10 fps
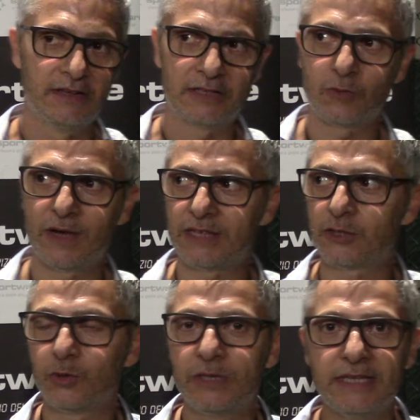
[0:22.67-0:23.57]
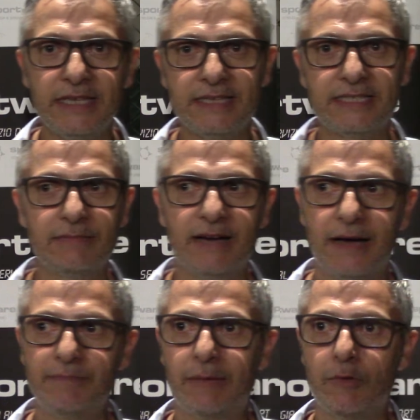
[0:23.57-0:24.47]
la squadra
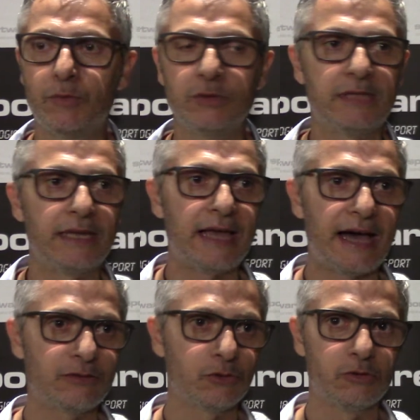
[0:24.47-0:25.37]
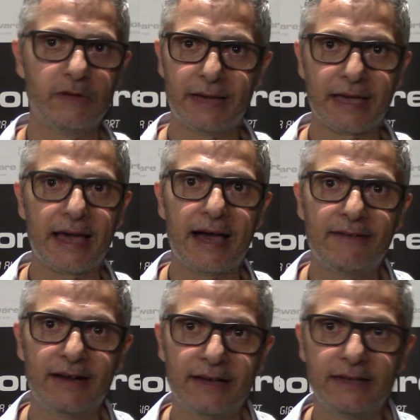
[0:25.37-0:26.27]
solidissima, abbiamo puntellato dove
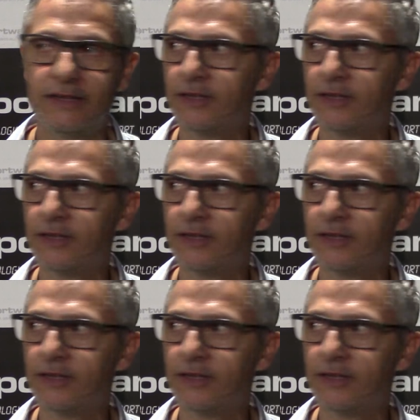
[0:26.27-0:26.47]
mancava